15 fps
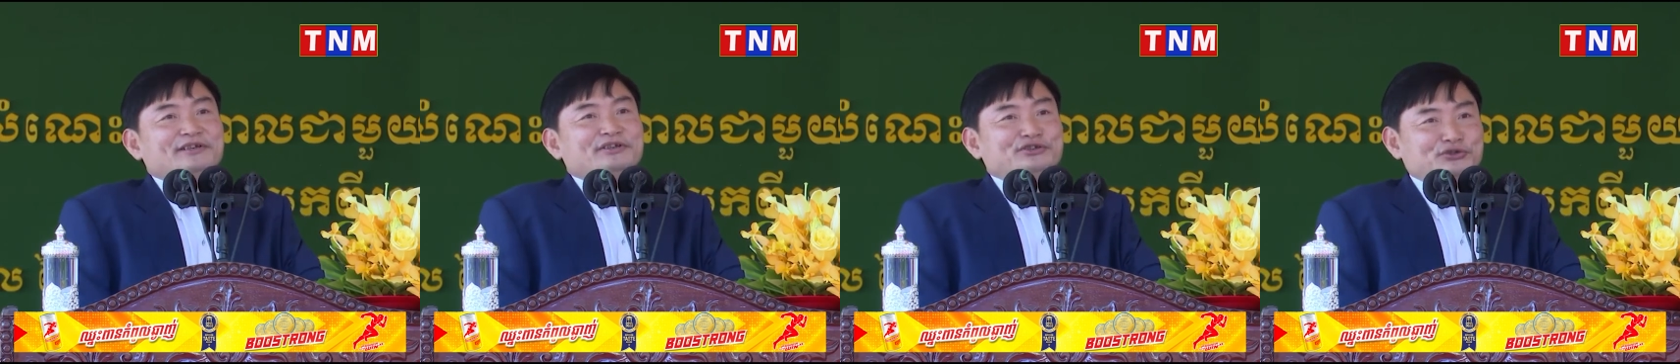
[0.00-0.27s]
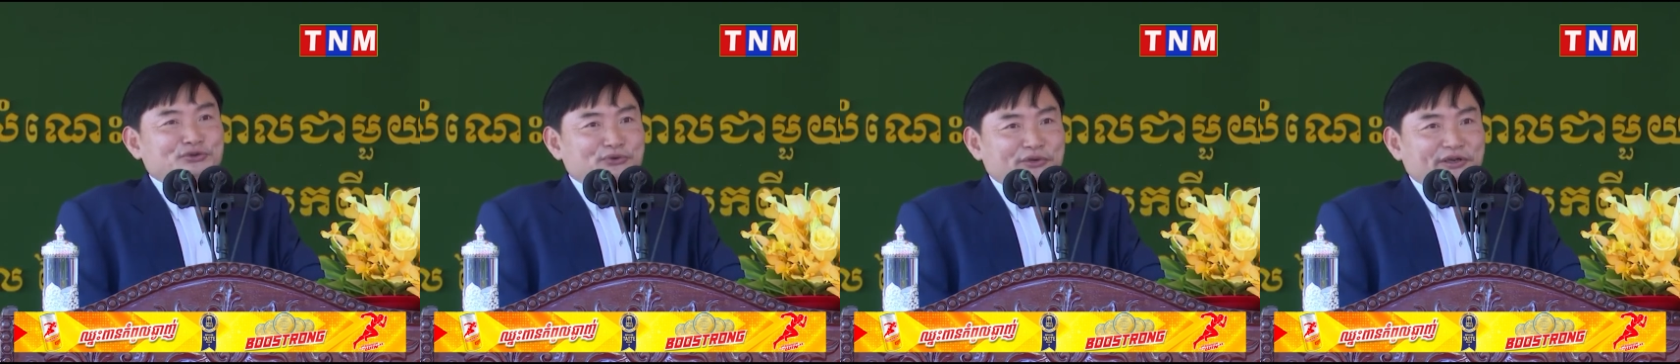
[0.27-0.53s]

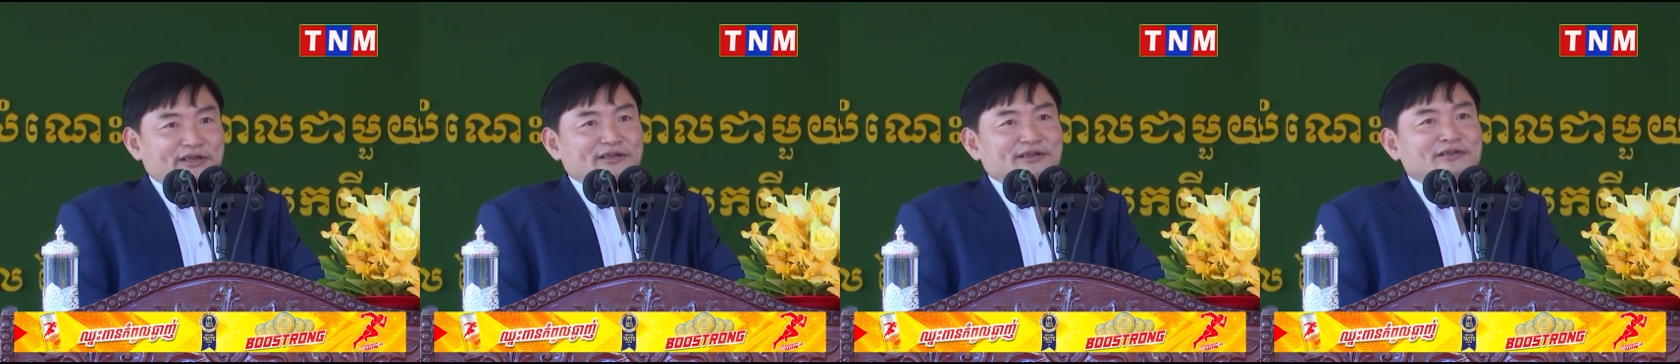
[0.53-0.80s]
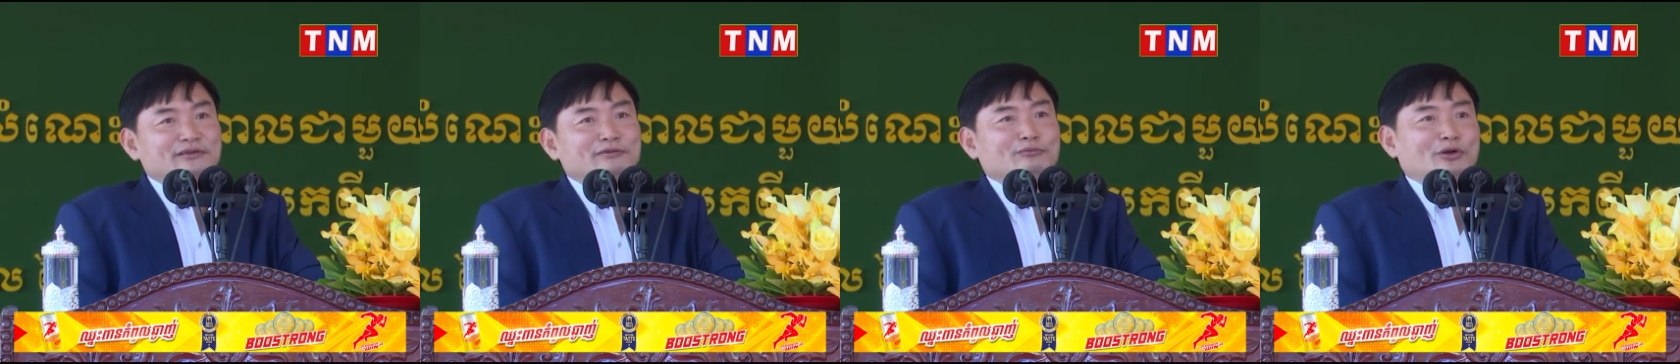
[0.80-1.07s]
châu riêng là
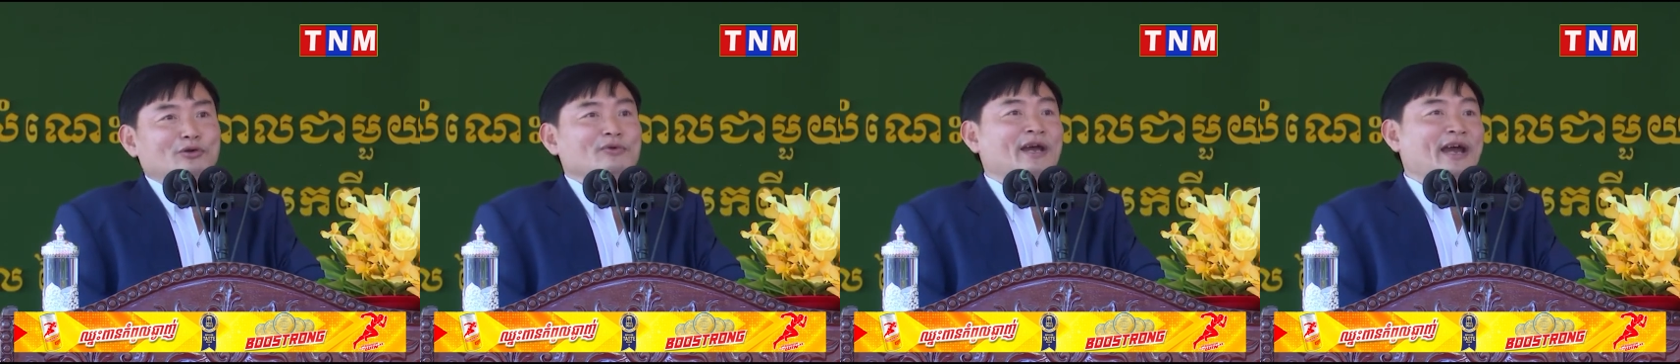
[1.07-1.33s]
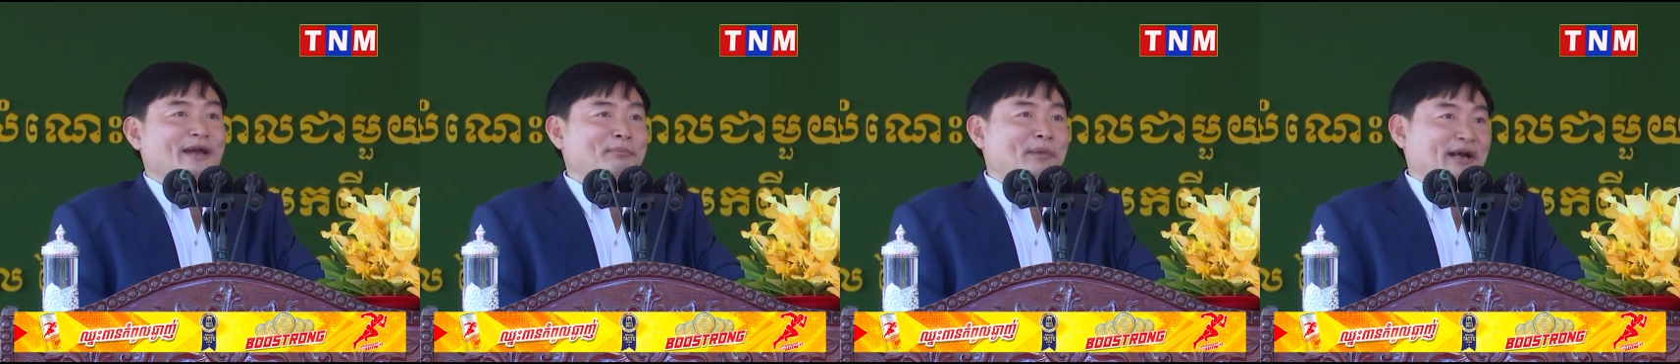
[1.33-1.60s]
không lòng
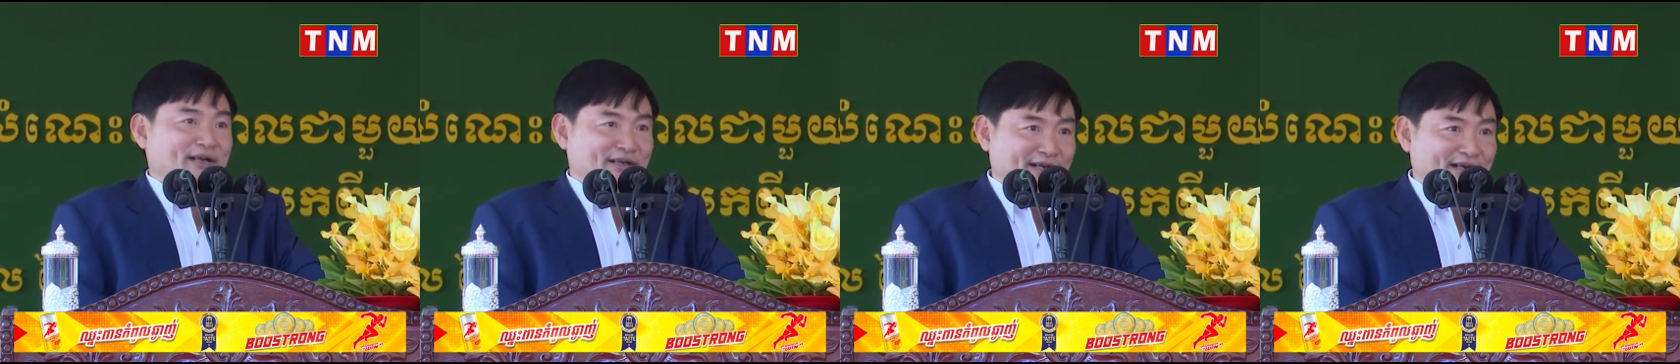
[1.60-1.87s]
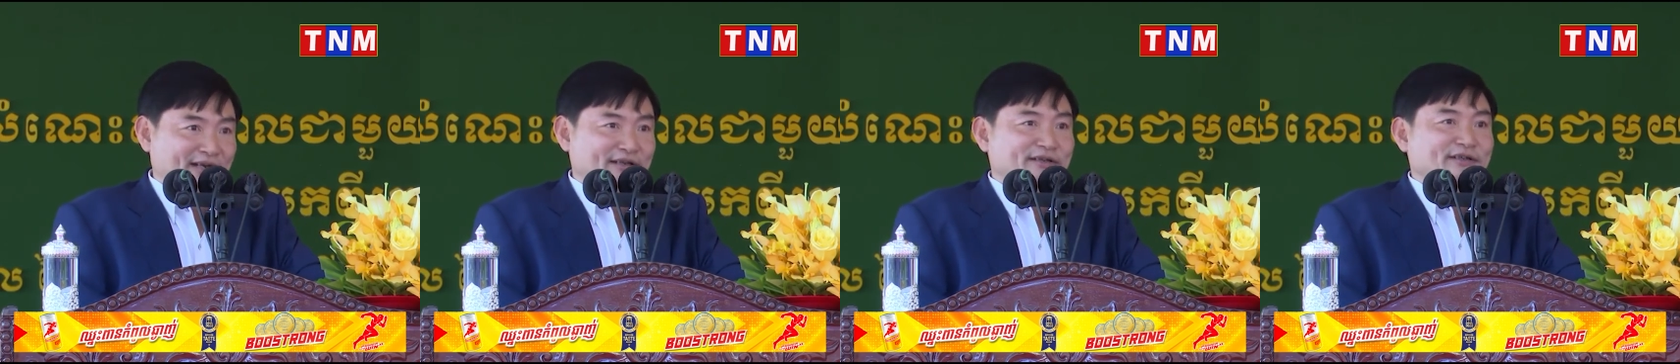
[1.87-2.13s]
khai mạ
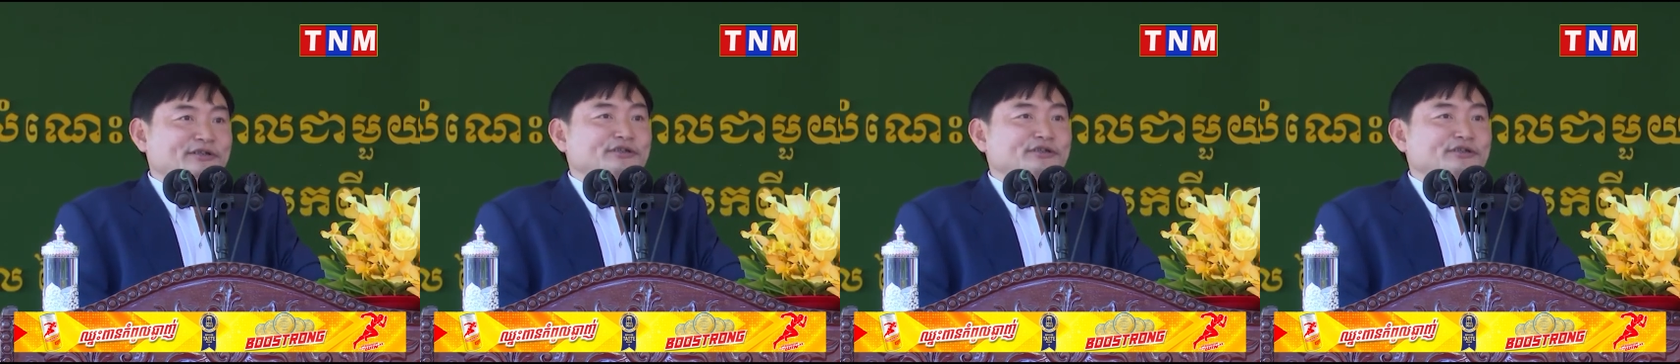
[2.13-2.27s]
cả